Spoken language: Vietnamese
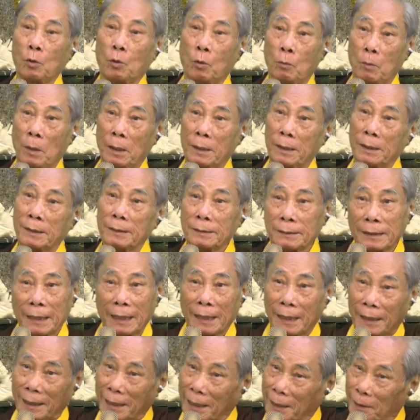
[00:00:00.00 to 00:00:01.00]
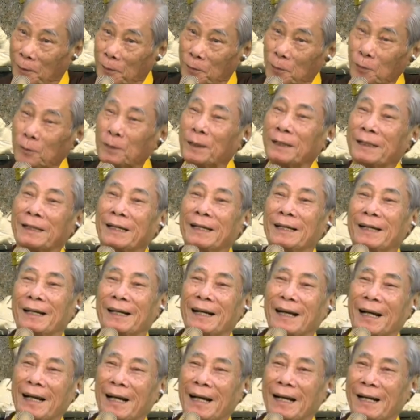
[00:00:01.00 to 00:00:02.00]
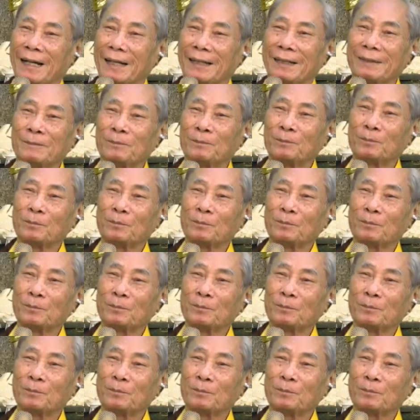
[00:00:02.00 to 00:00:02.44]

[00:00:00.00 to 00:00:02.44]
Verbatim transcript: Còn mà khinh chê cái này nó xuống cái kia kìa,